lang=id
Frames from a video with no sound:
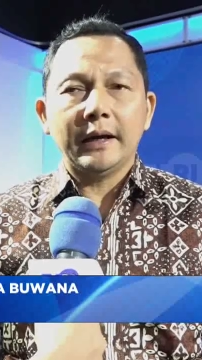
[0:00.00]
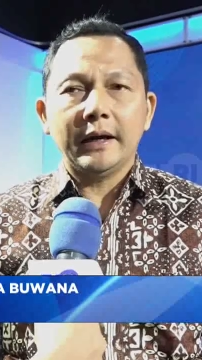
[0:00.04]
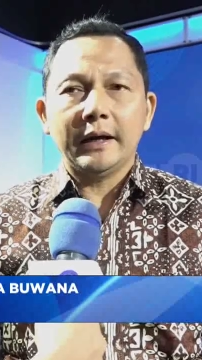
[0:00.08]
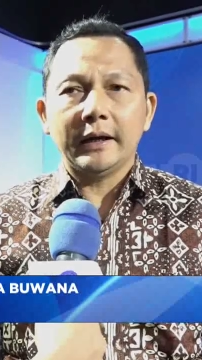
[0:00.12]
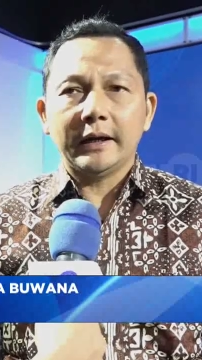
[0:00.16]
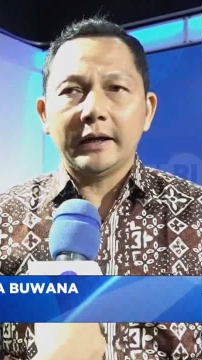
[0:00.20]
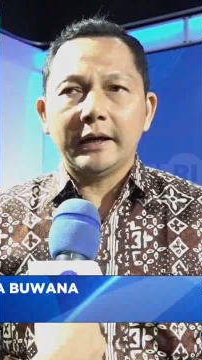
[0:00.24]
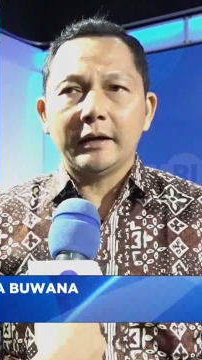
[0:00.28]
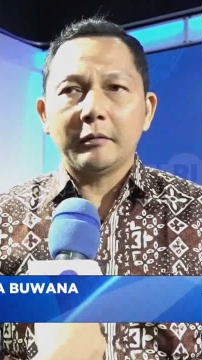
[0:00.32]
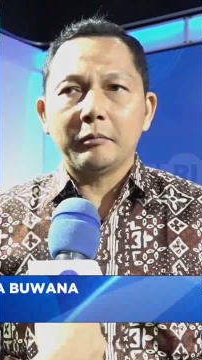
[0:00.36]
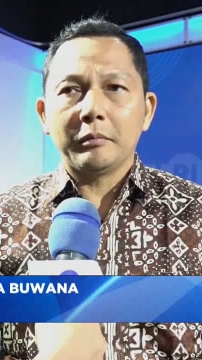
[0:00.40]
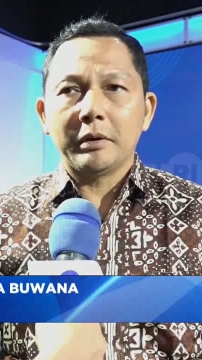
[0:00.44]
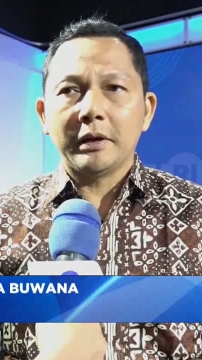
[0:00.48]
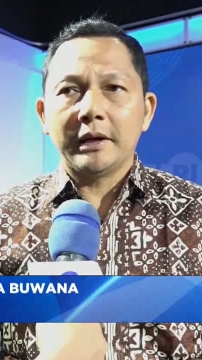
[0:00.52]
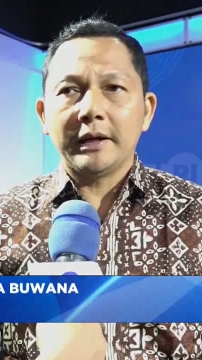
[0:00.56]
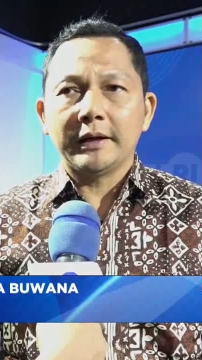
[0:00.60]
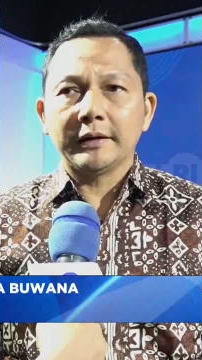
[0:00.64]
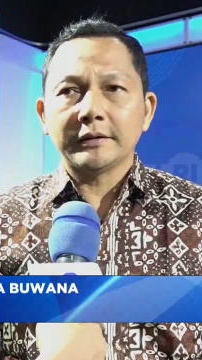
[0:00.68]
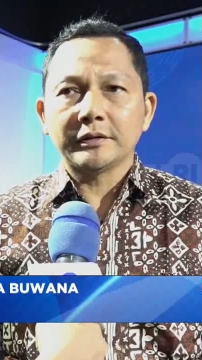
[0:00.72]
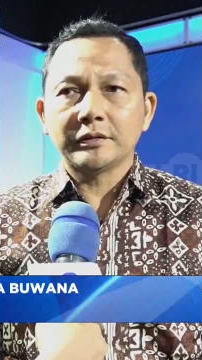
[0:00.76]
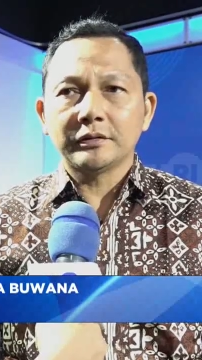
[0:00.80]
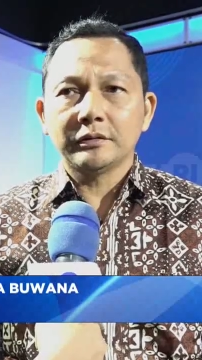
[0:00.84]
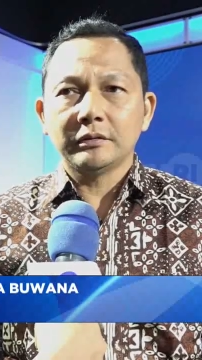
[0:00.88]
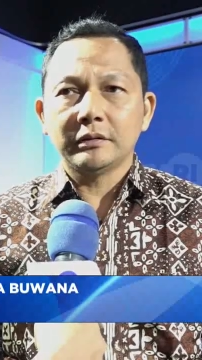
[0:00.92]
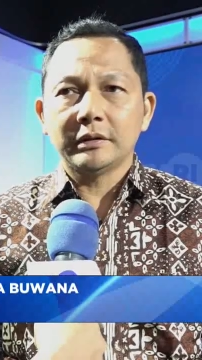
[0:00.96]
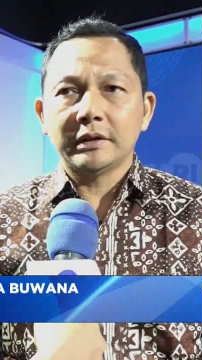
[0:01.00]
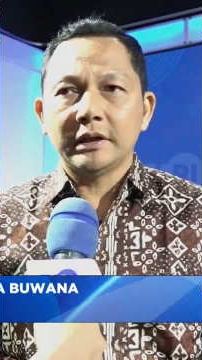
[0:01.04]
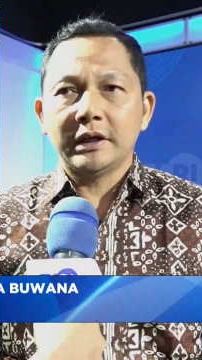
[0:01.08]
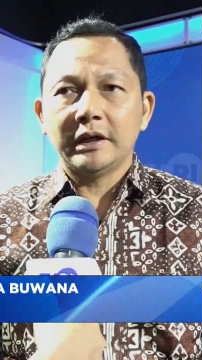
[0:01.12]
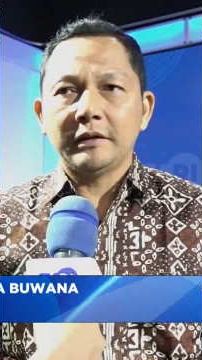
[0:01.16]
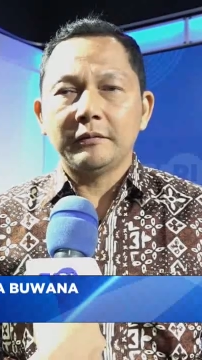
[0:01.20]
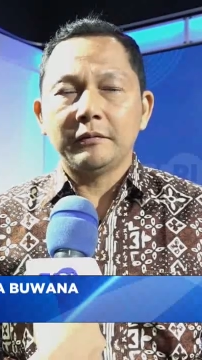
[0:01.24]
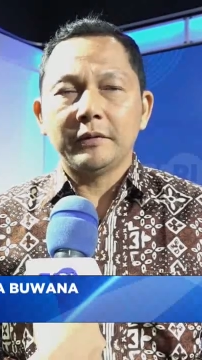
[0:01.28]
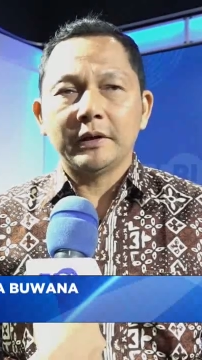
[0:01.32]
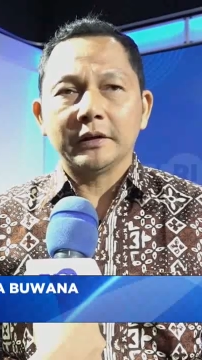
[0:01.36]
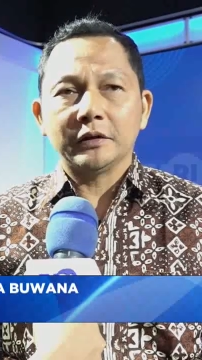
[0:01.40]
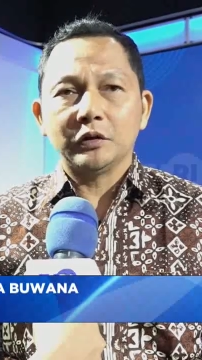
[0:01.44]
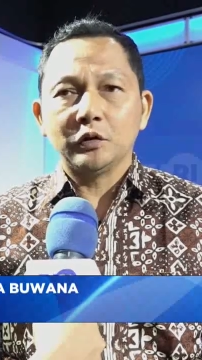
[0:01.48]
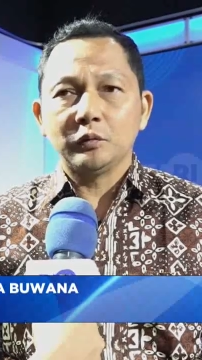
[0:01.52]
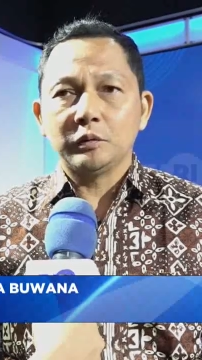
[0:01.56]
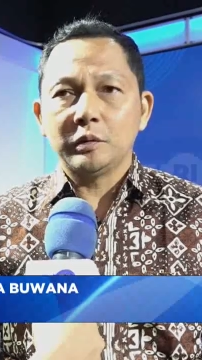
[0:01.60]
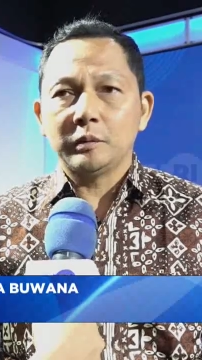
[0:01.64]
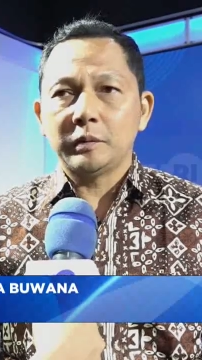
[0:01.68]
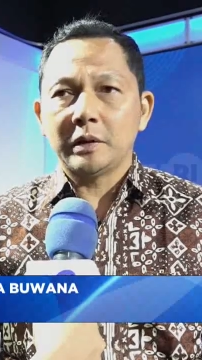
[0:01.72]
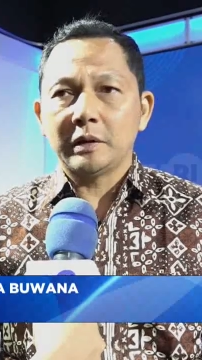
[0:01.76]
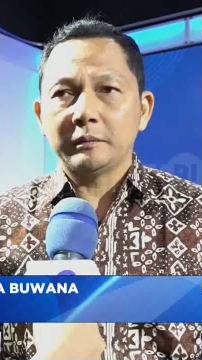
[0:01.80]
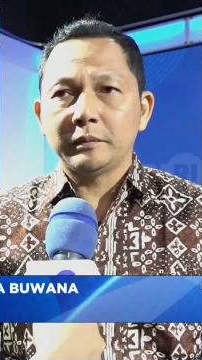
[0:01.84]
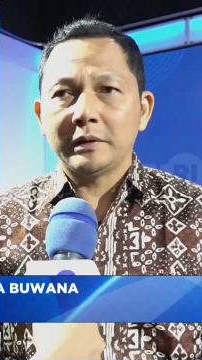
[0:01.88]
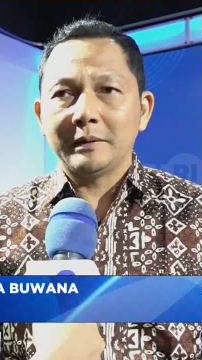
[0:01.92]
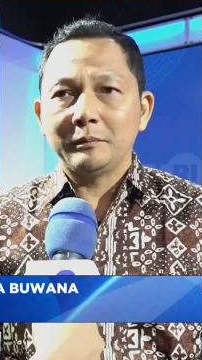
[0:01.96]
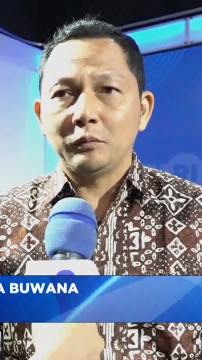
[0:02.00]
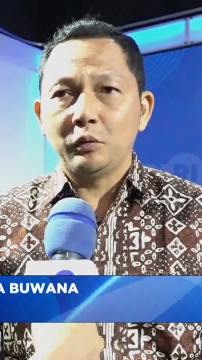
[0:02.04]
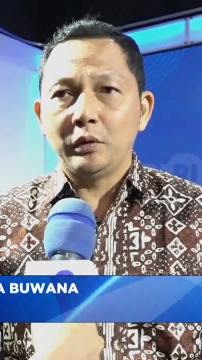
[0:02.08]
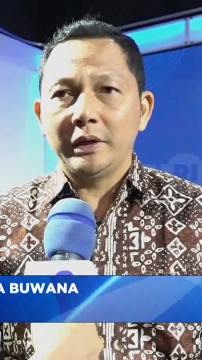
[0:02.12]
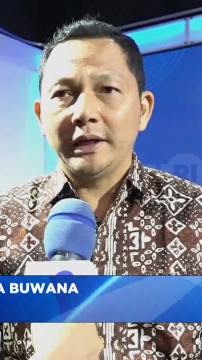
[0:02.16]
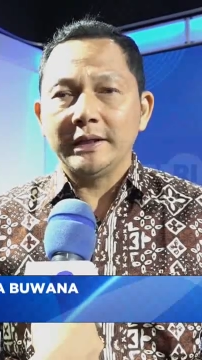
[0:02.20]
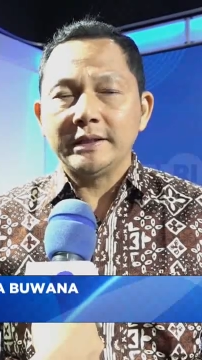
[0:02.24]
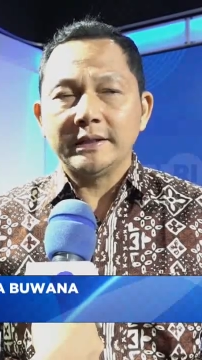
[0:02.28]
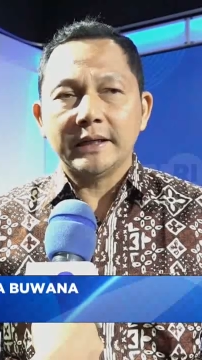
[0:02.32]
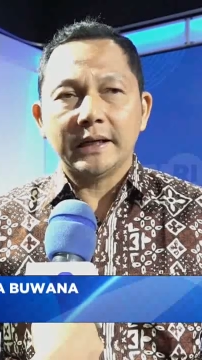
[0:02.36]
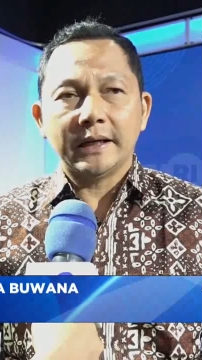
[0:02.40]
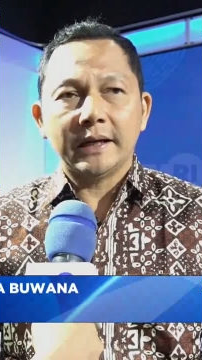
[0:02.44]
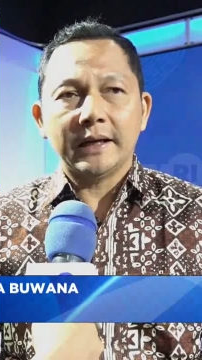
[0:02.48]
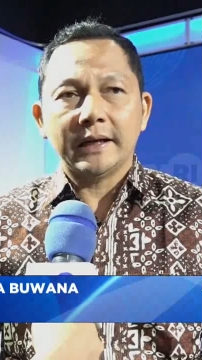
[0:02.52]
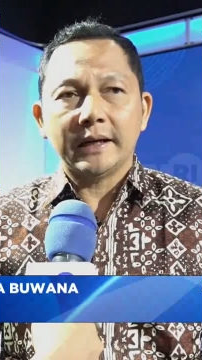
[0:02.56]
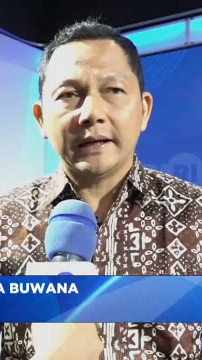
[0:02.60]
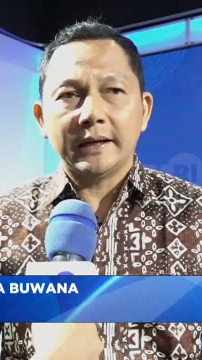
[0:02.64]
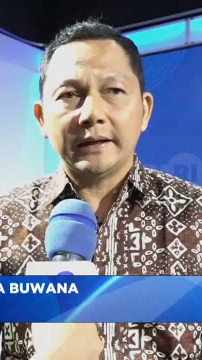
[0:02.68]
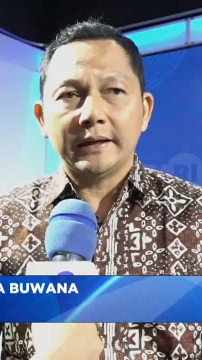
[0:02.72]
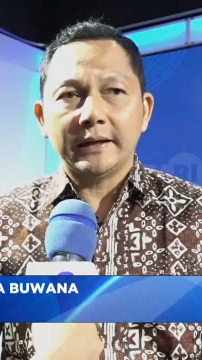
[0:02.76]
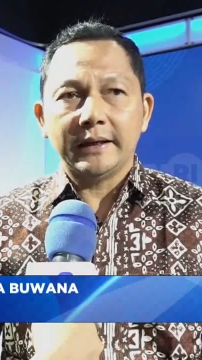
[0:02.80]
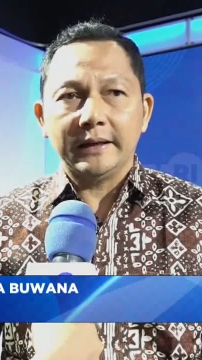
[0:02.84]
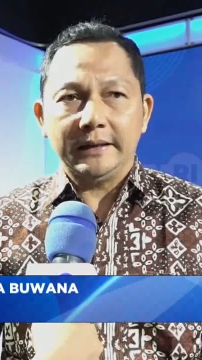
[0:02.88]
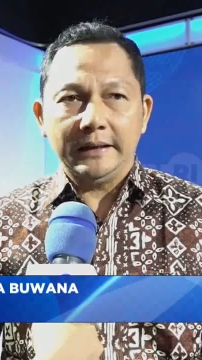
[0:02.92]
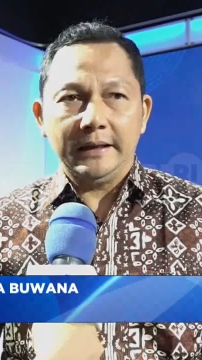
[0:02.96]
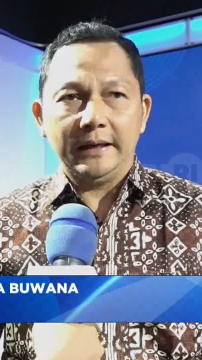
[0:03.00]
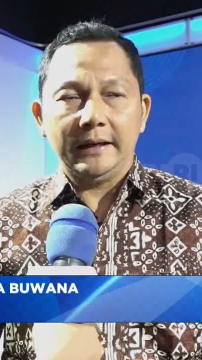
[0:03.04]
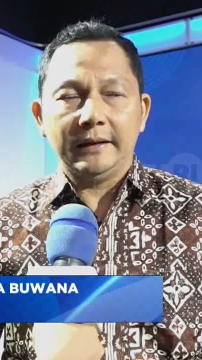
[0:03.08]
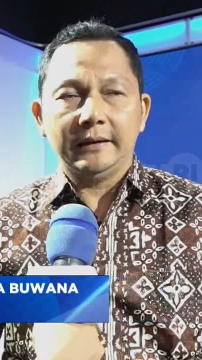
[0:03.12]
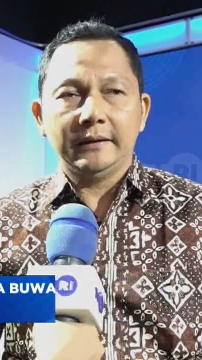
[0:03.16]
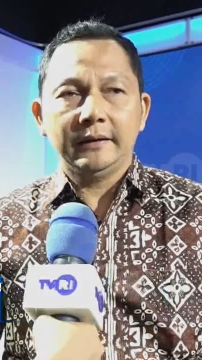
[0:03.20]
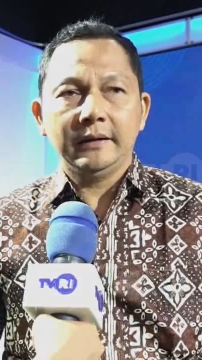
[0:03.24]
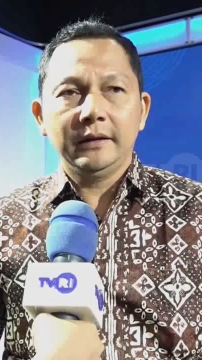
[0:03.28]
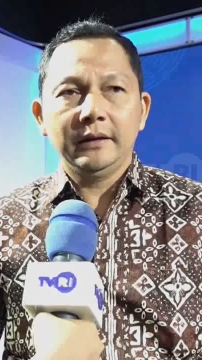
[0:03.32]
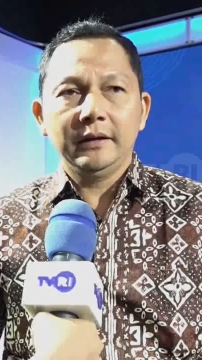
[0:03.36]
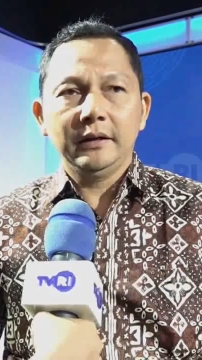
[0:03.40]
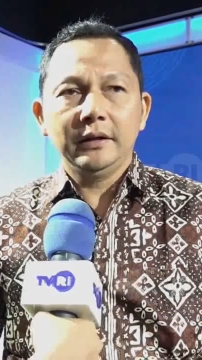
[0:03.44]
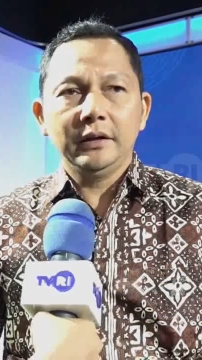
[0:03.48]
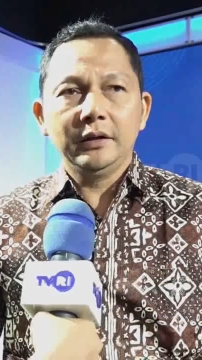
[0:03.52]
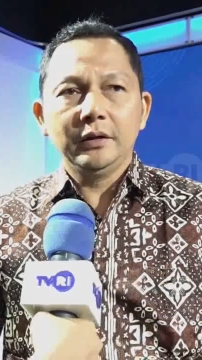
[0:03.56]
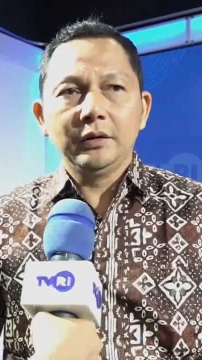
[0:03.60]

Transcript: yang akan berlangsung dalam waktu beberapa bulan yang akan datang,